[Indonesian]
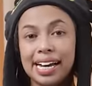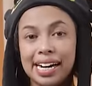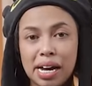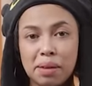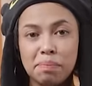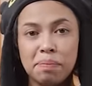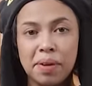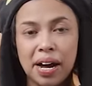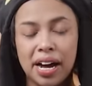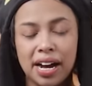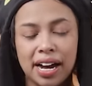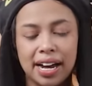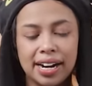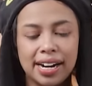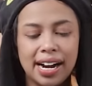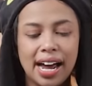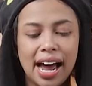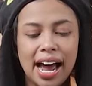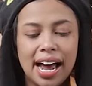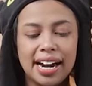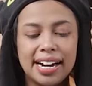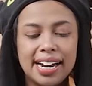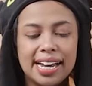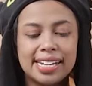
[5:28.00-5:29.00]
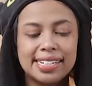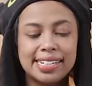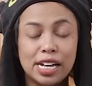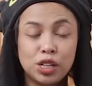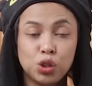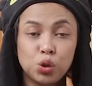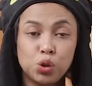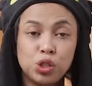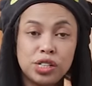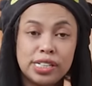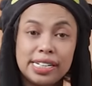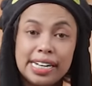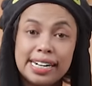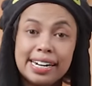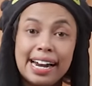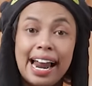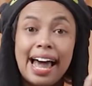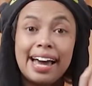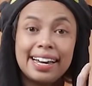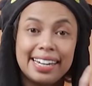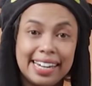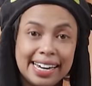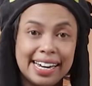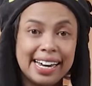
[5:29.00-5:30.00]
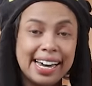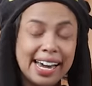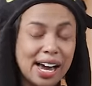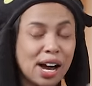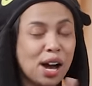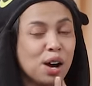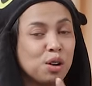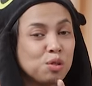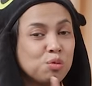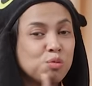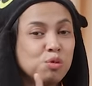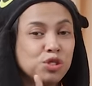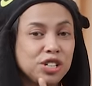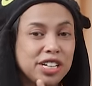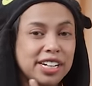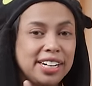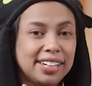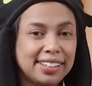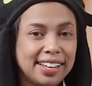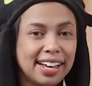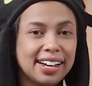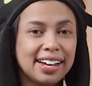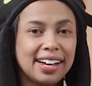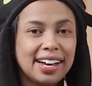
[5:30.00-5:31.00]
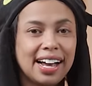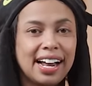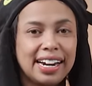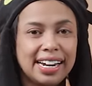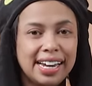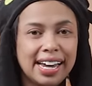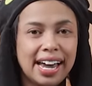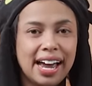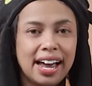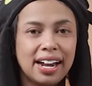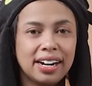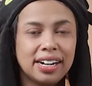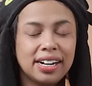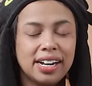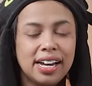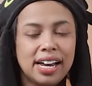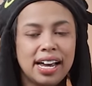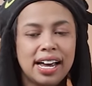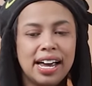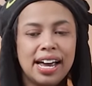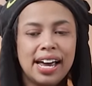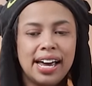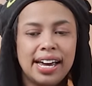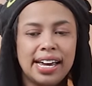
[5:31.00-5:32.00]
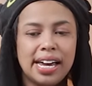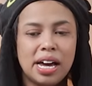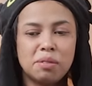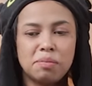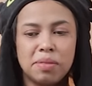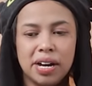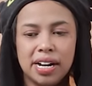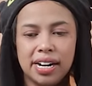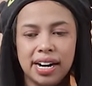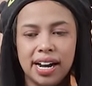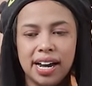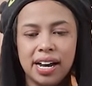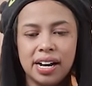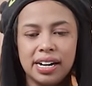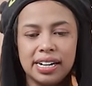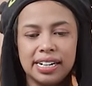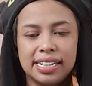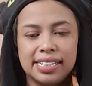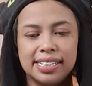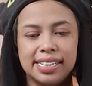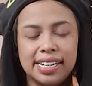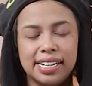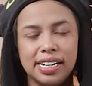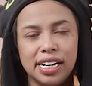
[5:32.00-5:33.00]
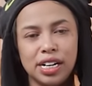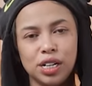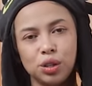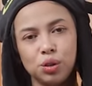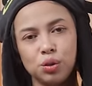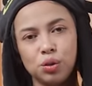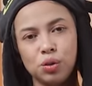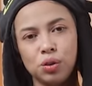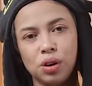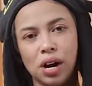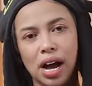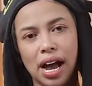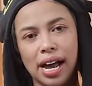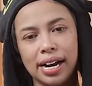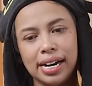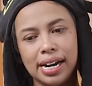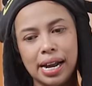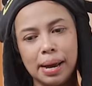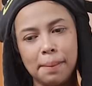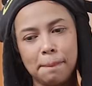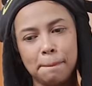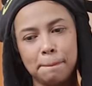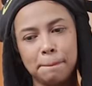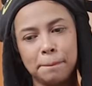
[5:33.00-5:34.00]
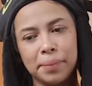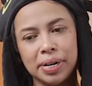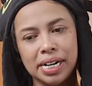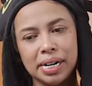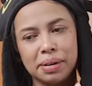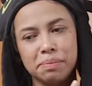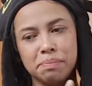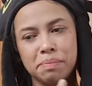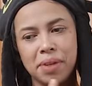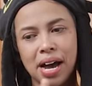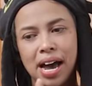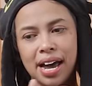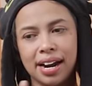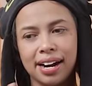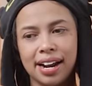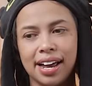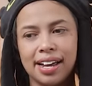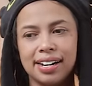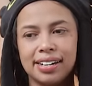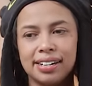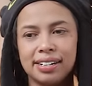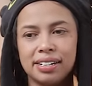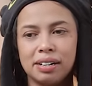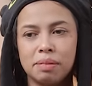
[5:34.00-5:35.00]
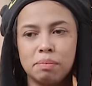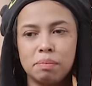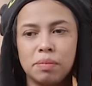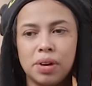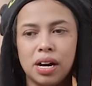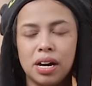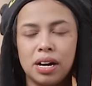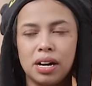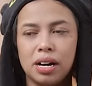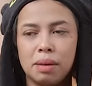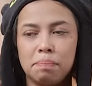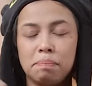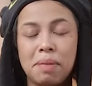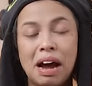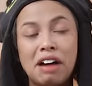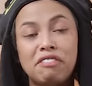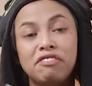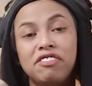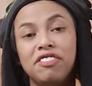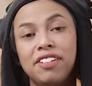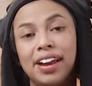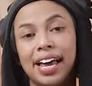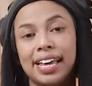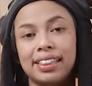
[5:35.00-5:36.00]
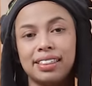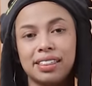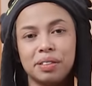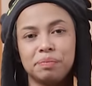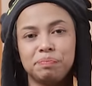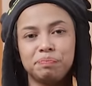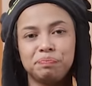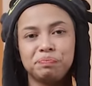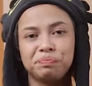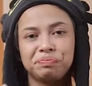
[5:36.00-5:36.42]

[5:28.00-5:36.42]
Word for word: kenapa karena ada satu scene lagi yang aku mau cerita ke kalian yang mana scene itu ada penebaran uh, pamflet